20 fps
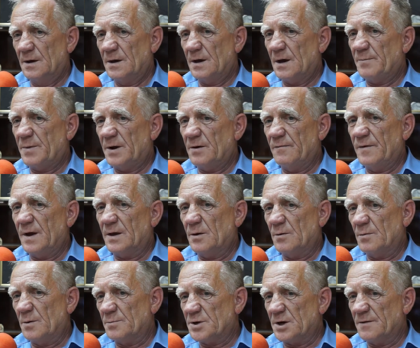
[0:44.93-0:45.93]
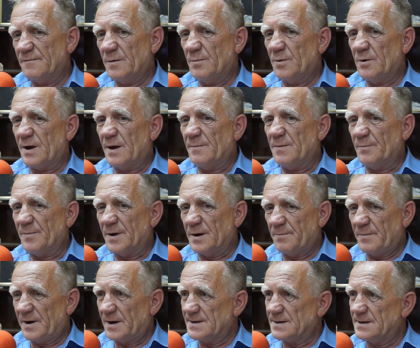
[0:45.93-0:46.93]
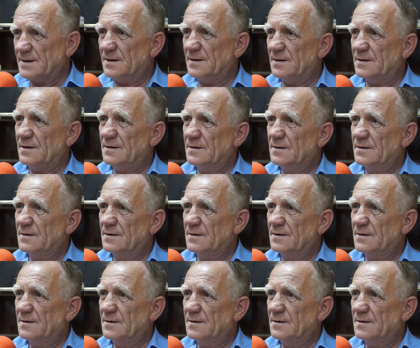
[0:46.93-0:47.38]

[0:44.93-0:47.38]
jak panu wiadomo przed wyborami, pan prezydent